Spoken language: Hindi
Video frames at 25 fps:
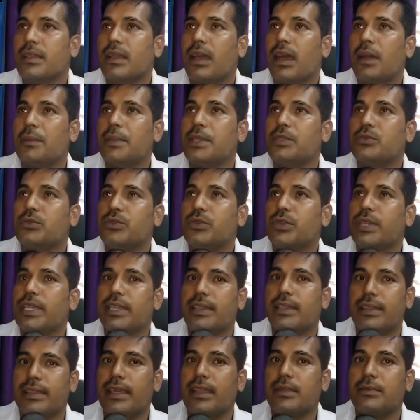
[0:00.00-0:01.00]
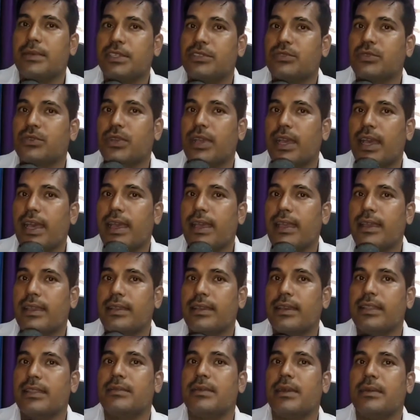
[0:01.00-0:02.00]
अभी तो एक हज़ार बच्चों का है
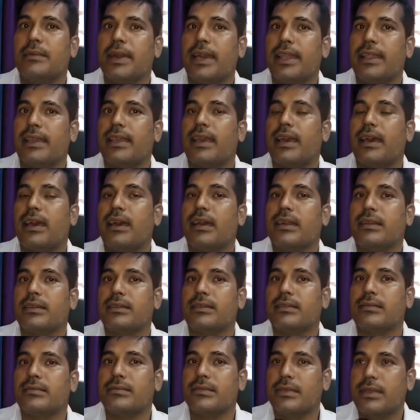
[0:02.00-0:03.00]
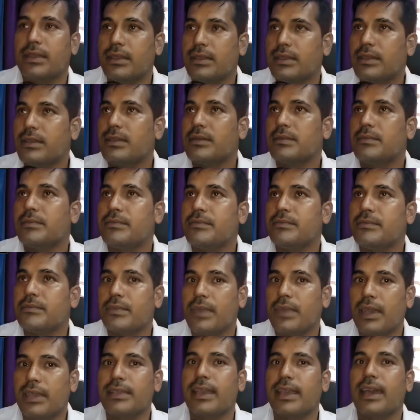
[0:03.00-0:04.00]
करीब हमारे यहाँ
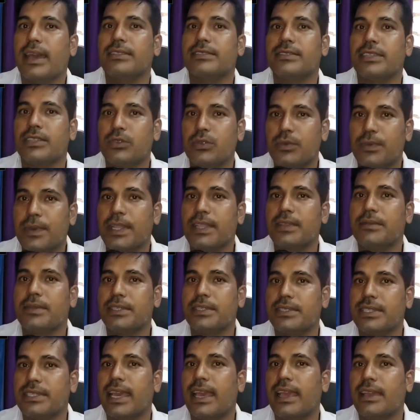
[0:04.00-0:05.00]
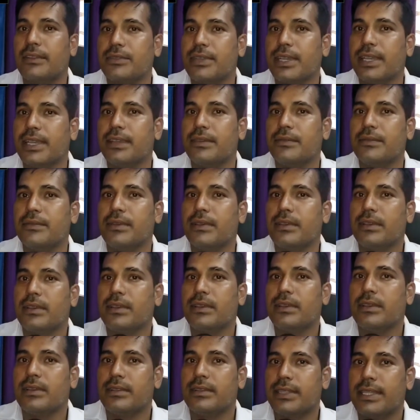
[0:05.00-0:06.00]
हज़ार से ऊपर ही बच्चे आए हुए हैं
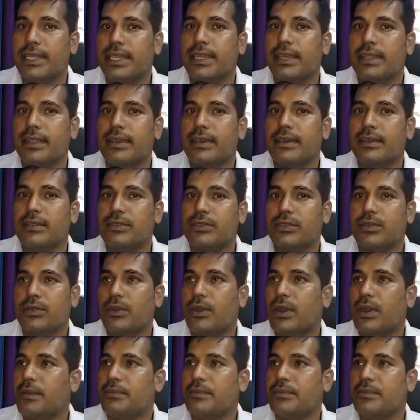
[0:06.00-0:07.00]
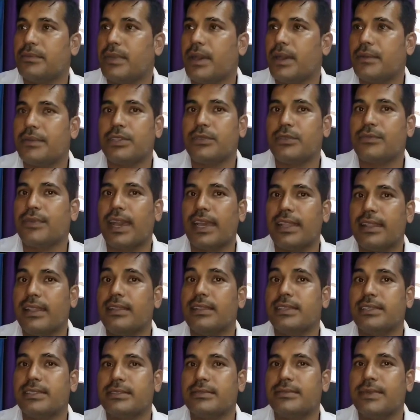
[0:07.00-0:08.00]
ठीक है ना तो अब अभी तो फाइनल
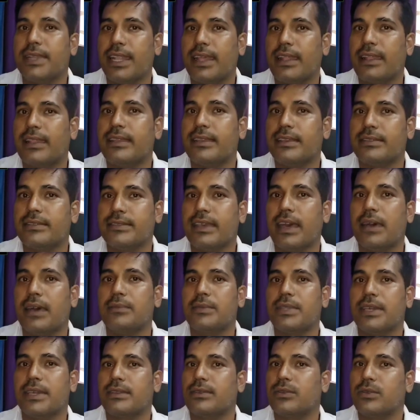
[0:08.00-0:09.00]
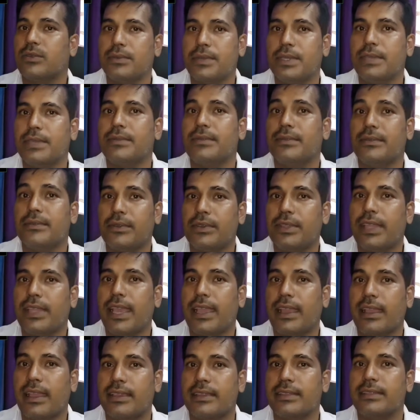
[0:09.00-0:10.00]
लिस्ट बना नहीं है शाम तक वो भी हो
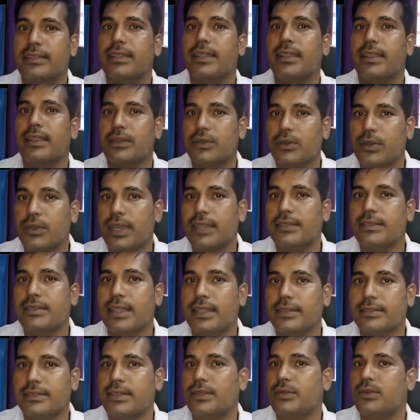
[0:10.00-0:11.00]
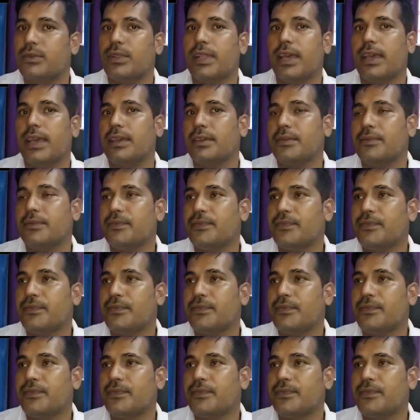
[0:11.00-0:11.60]
जाएगा कितने लड़कों का सिलेक्शन होना है